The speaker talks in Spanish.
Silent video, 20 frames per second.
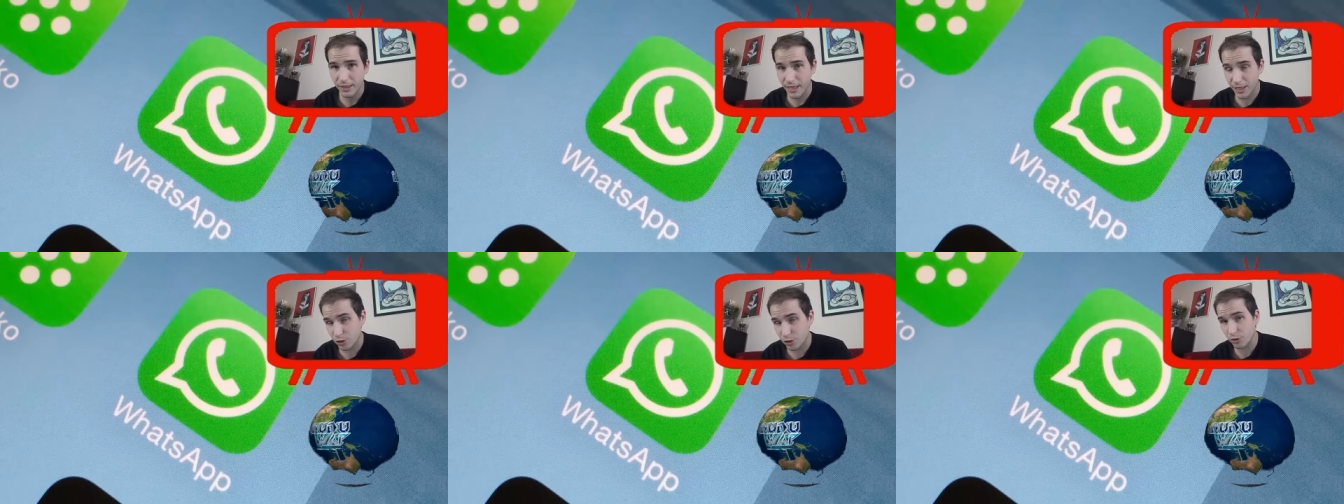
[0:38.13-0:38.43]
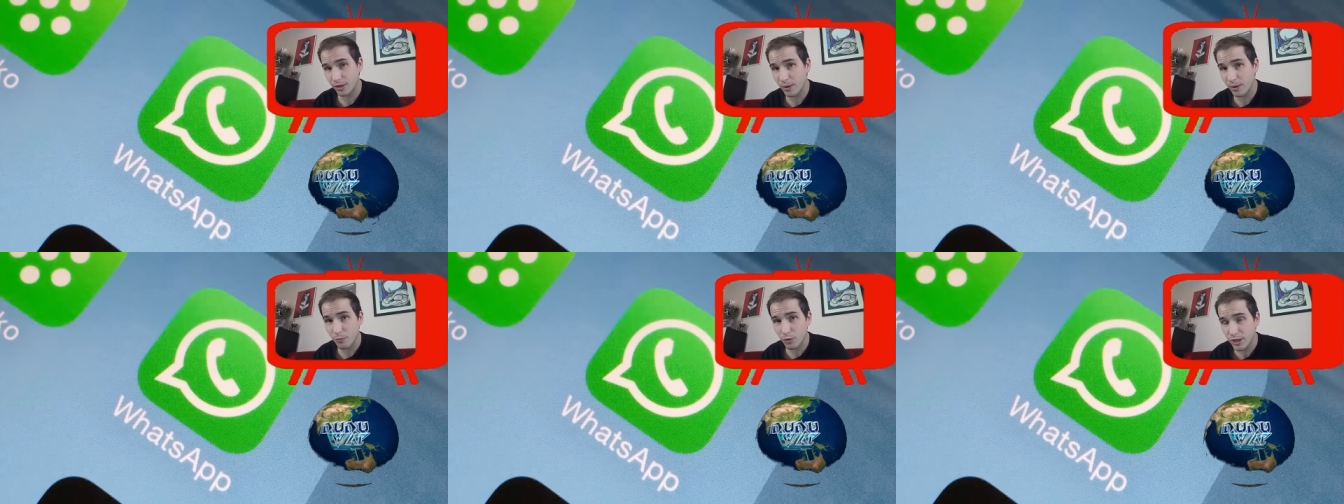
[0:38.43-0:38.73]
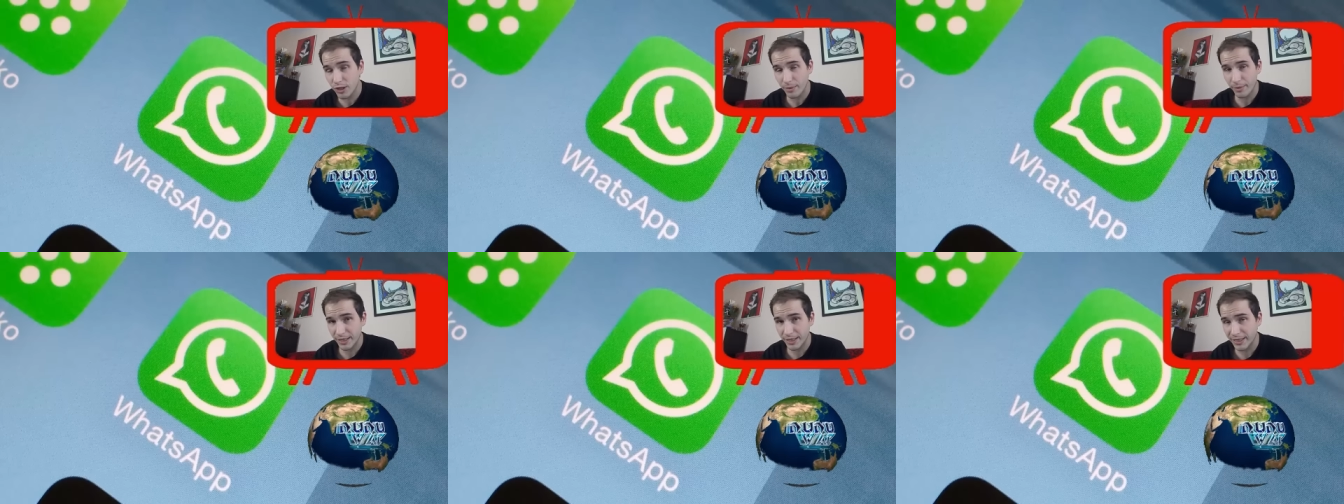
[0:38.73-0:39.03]
Esto era muy
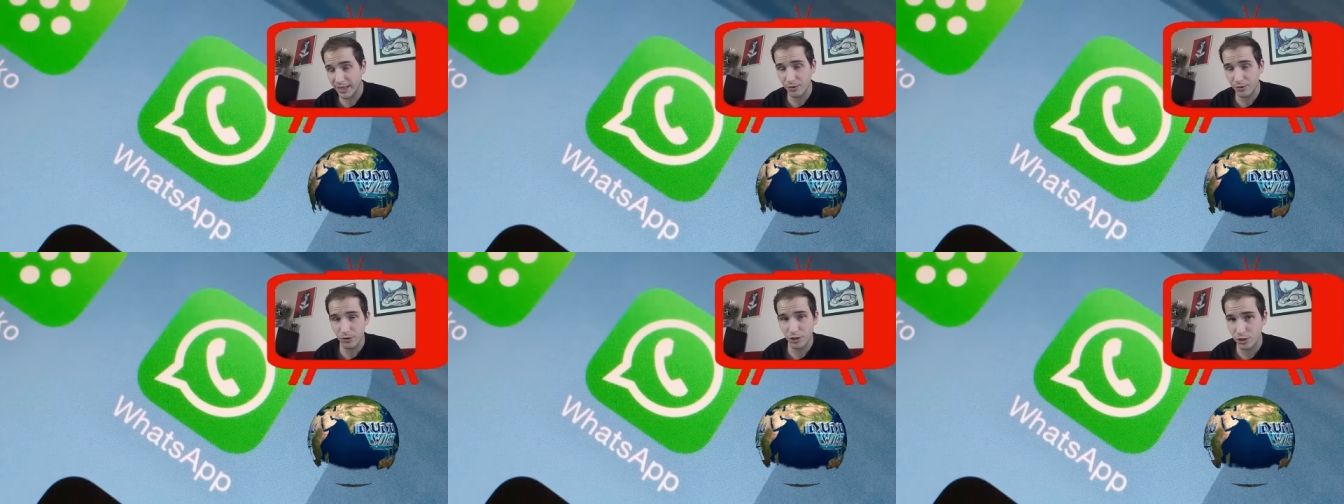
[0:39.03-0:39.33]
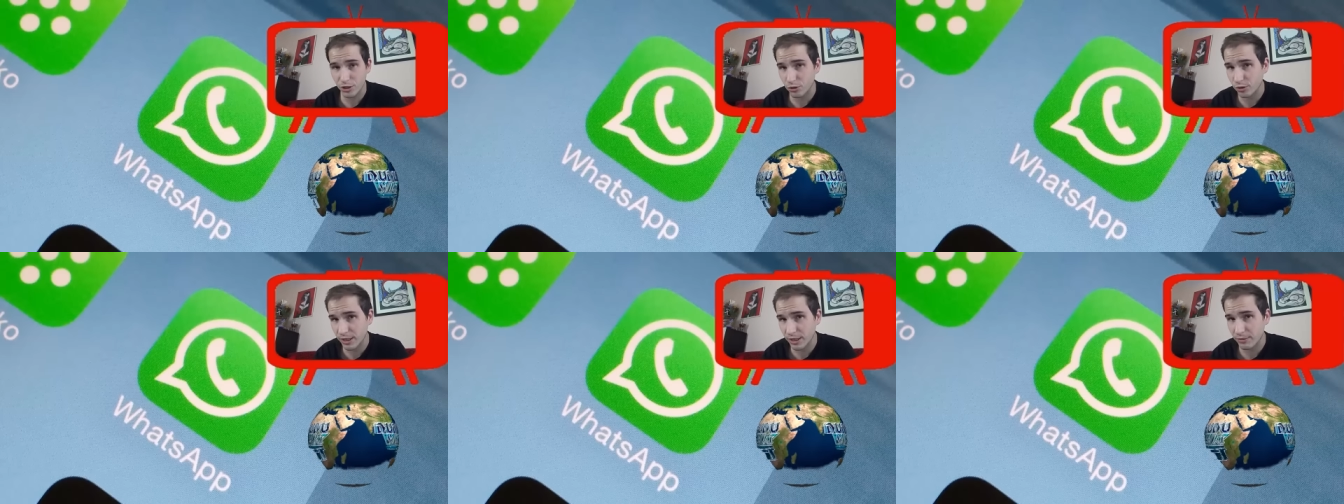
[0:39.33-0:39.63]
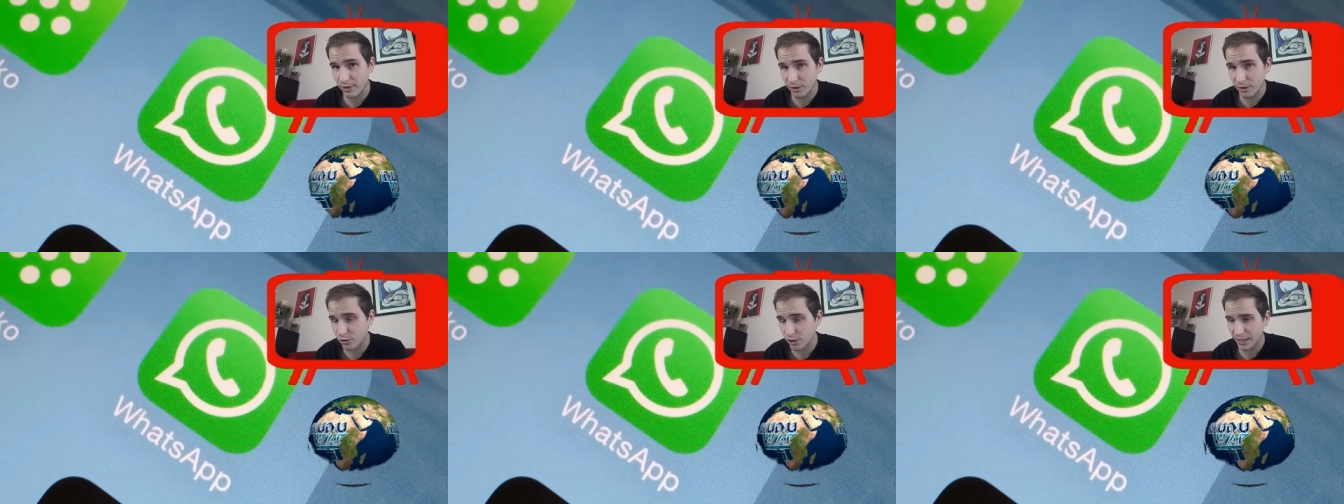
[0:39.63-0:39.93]
demandado, esto era
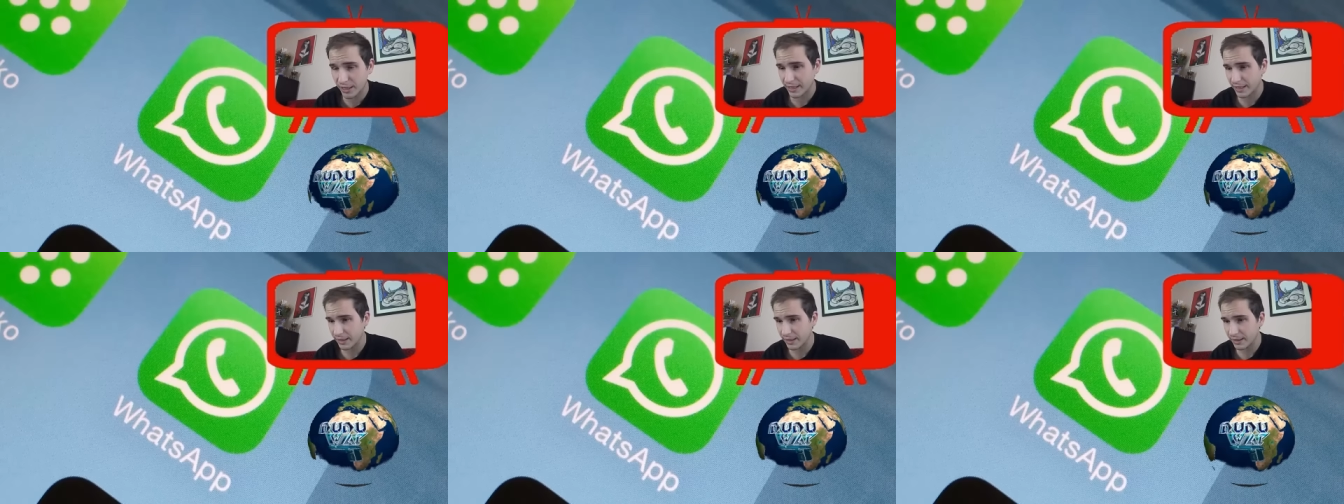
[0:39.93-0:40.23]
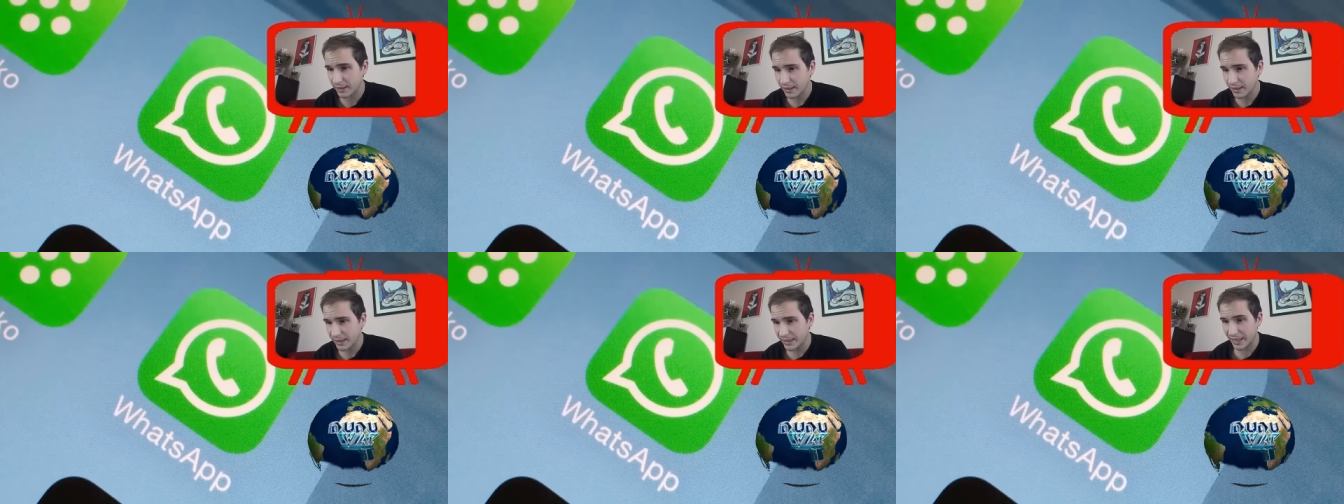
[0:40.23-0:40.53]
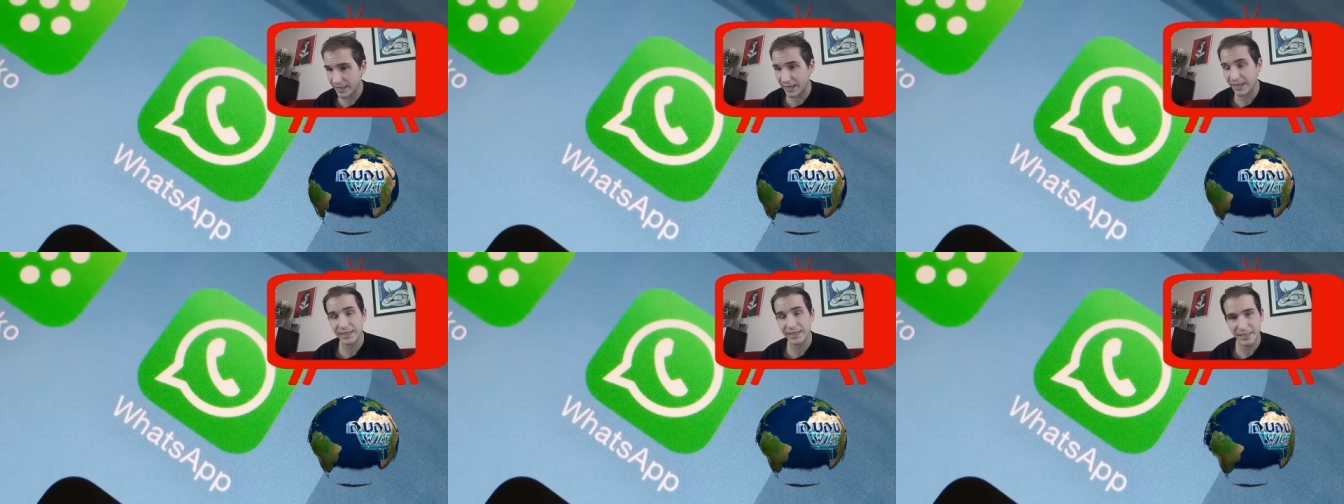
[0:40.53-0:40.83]
una cosa que,
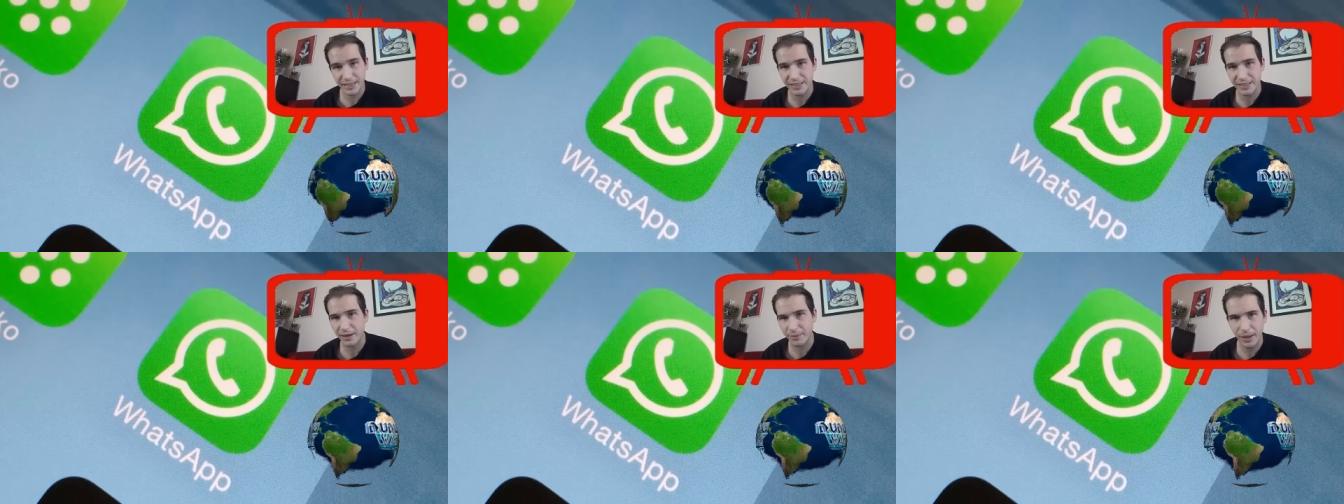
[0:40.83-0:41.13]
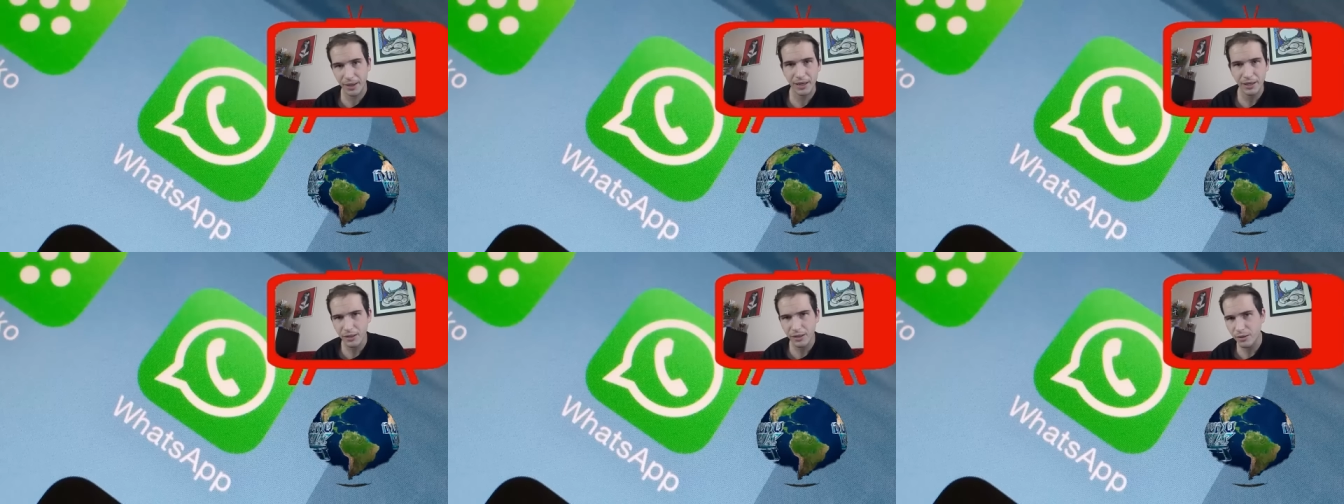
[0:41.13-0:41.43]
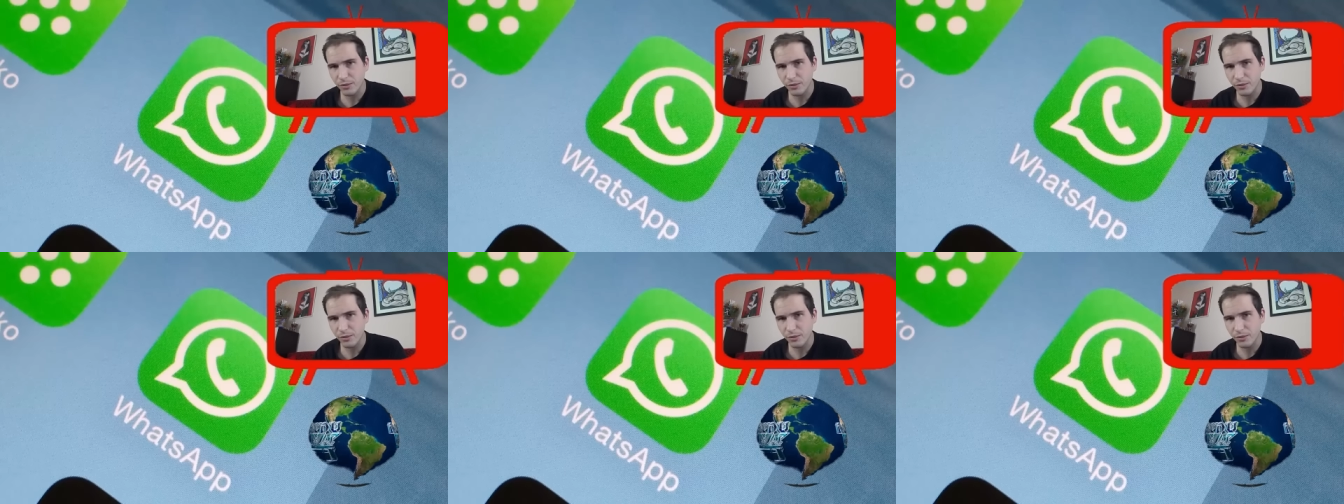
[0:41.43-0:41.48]
la gente estaba,